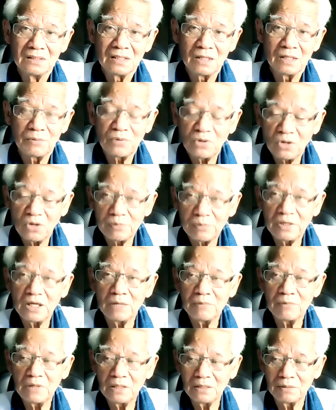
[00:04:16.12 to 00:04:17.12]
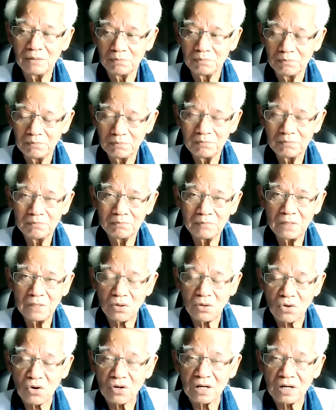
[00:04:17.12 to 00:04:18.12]
ถ้าพ่อแม่ไม่ไม่
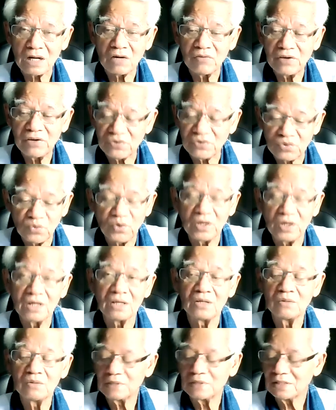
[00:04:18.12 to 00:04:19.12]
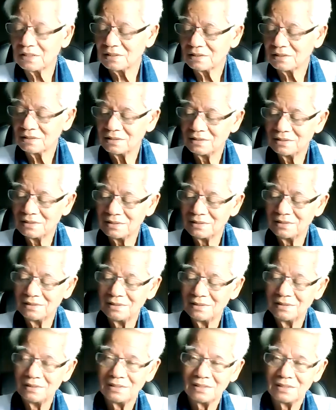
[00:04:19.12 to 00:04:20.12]
รองรั็ไม่ซวยเลยรู้ไหม
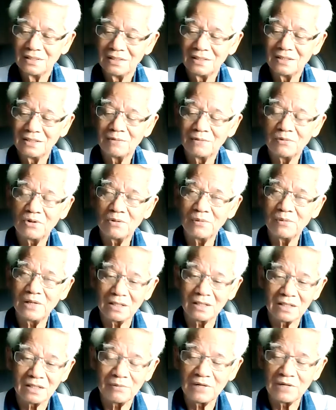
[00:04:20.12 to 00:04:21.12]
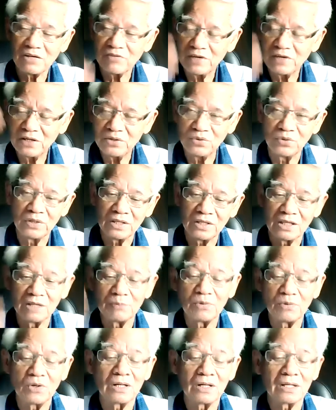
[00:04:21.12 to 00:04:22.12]
เออ พ่อแม่ยังทำอะไรไม่ให้อยู่ให้กิน
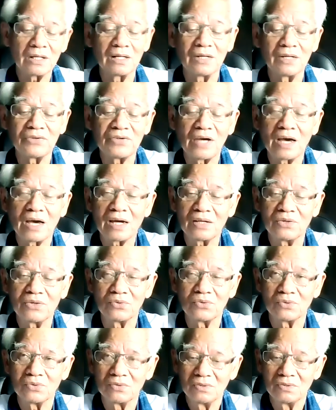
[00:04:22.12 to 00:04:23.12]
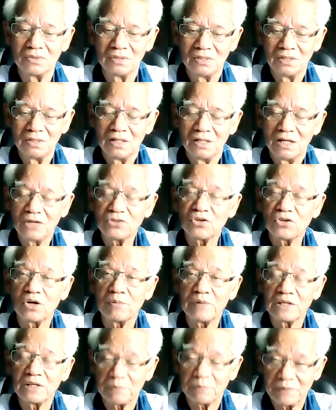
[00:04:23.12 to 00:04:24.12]
พอได้กินได้ใช้กันอยู่ แล้วต่อ
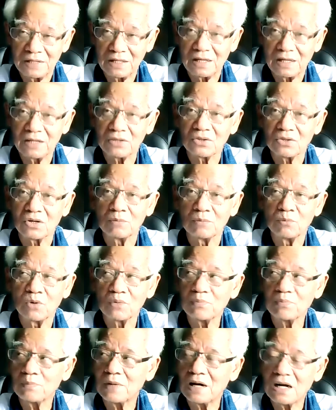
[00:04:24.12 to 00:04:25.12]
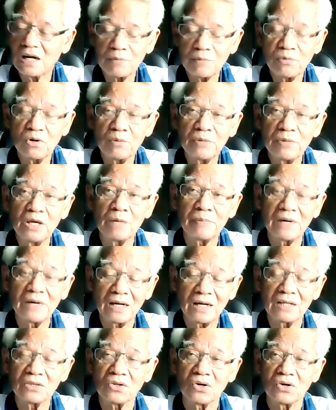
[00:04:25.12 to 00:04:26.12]
ไปจะไปยังไงต่อหมดภาระพ่อแม่ไป
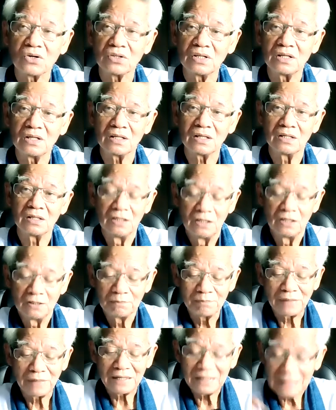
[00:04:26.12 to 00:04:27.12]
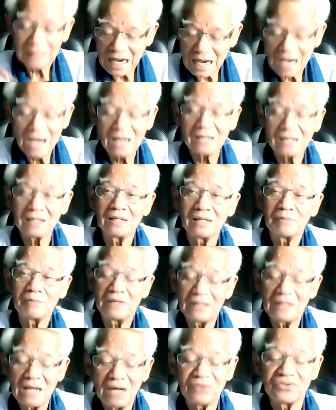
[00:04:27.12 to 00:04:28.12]
ไงต่อ ไปยากนะไป
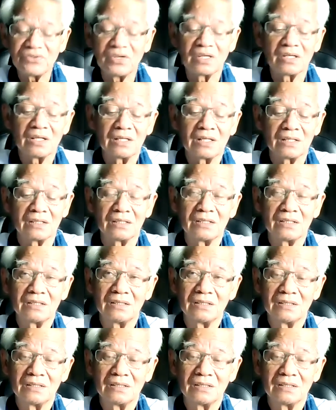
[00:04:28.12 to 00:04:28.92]
ยากจริงนะเอ่ย